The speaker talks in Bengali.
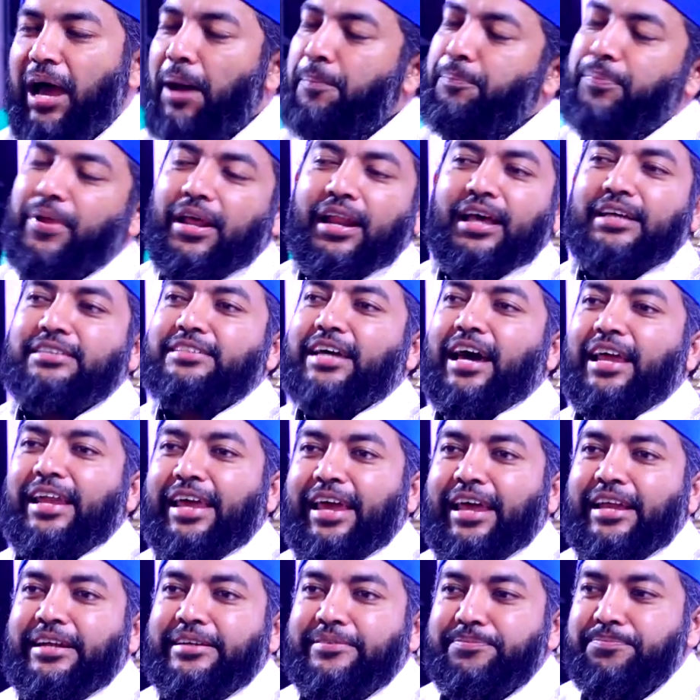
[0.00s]
আপনারা
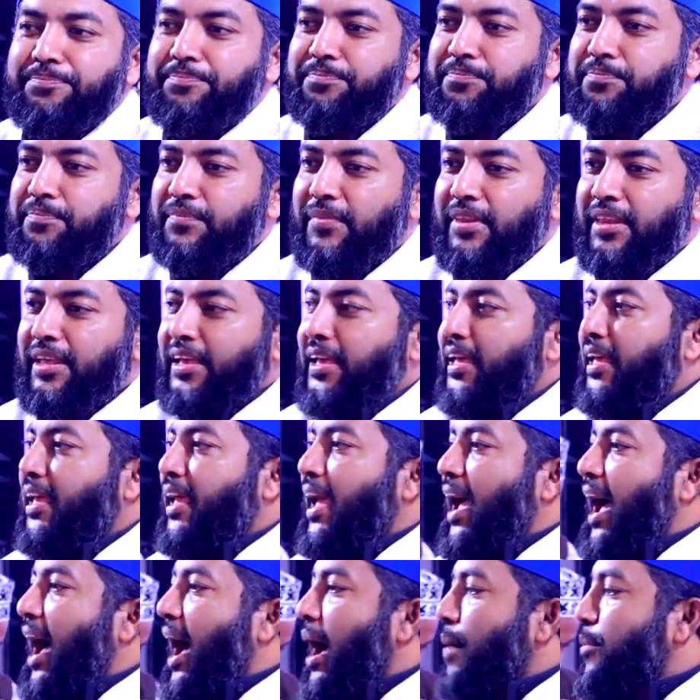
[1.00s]
জানেন
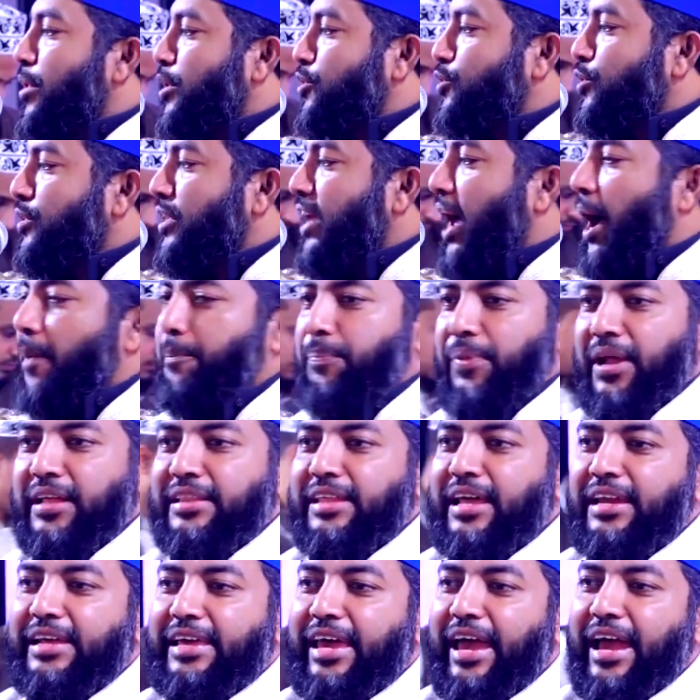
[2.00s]
আমি যদি
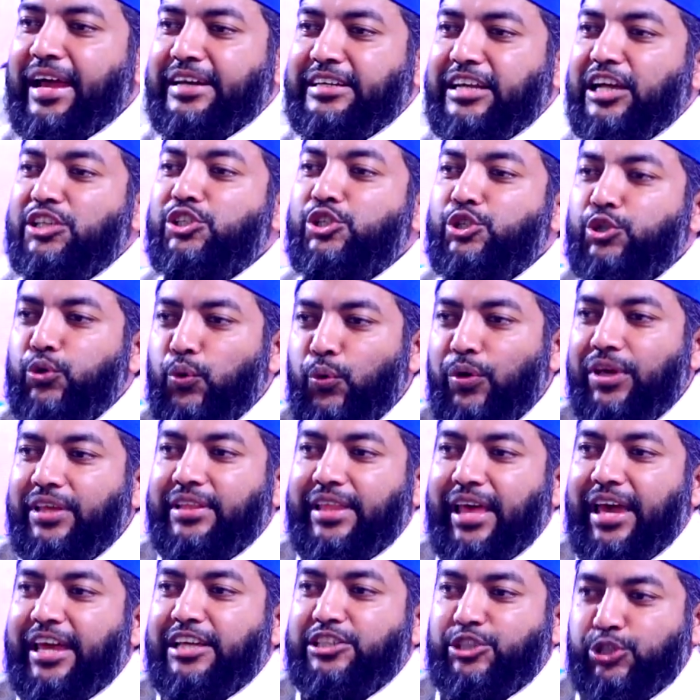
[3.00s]
আপনাদেরকে একটা সুই
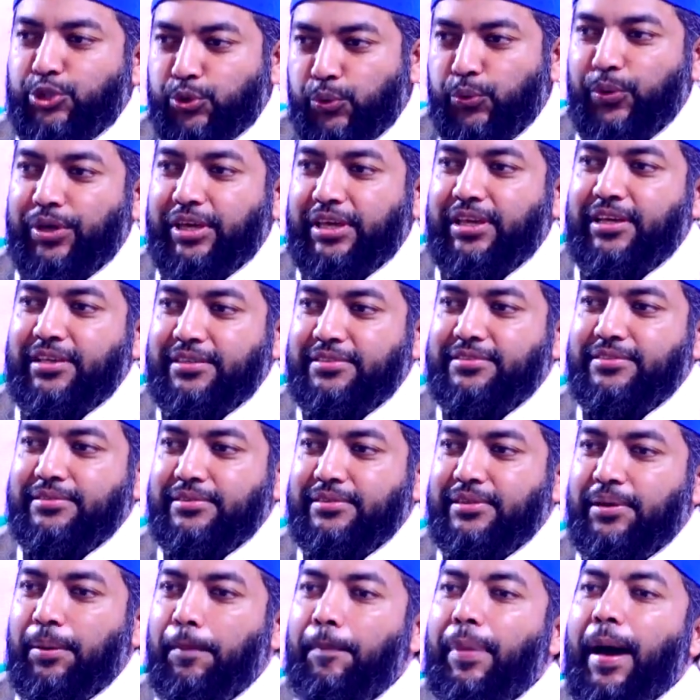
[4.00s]
দেই সুই
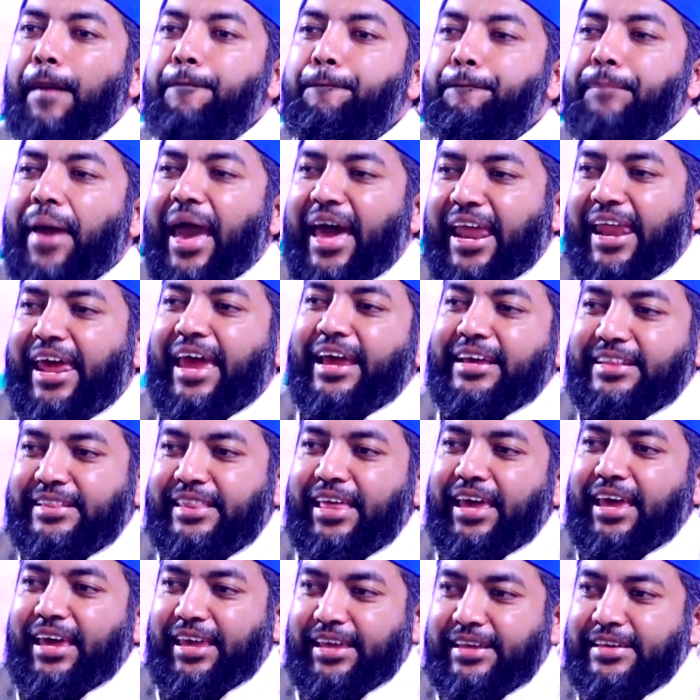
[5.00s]
বা প্যারেক
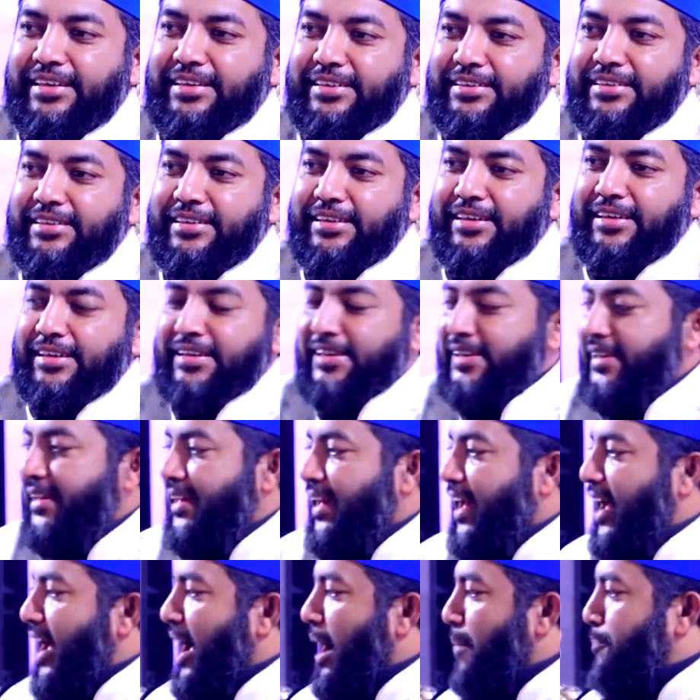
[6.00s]
দেই
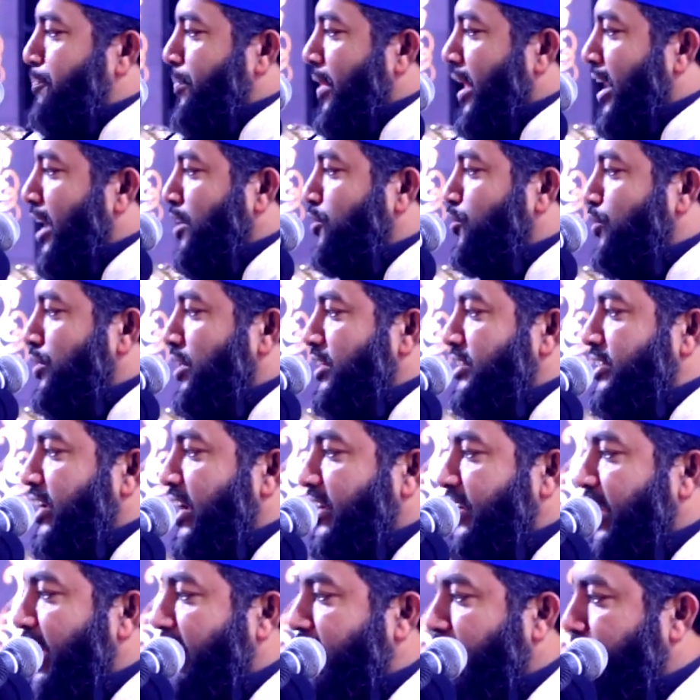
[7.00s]
আপনারা যদি
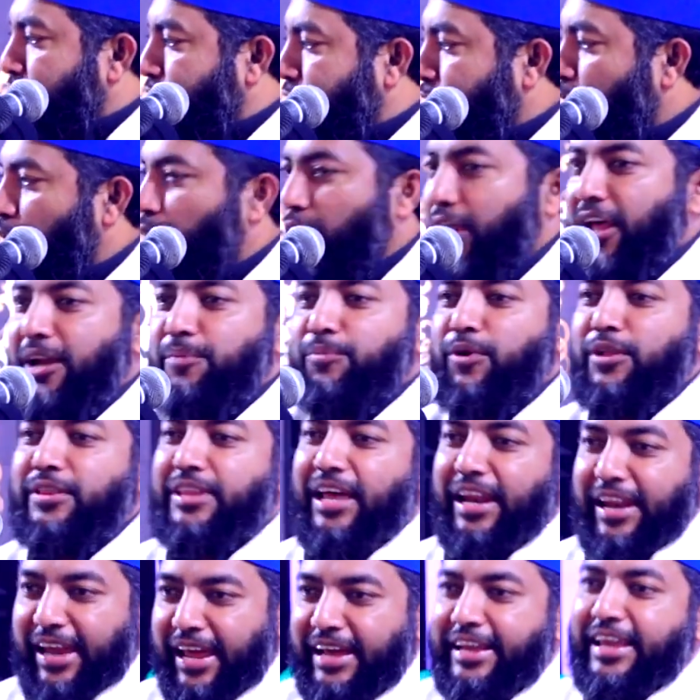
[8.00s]
সেটাকে ফ্লোরের
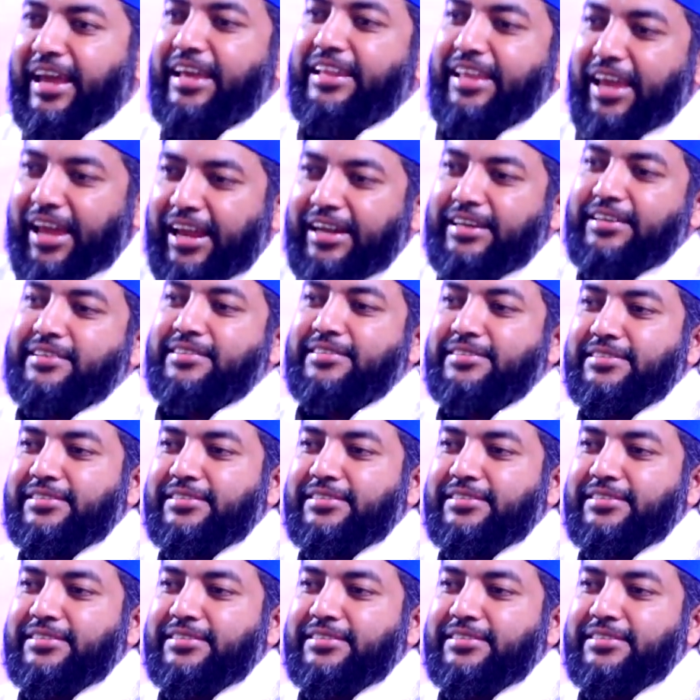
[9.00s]
মধ্যে রেখে দেন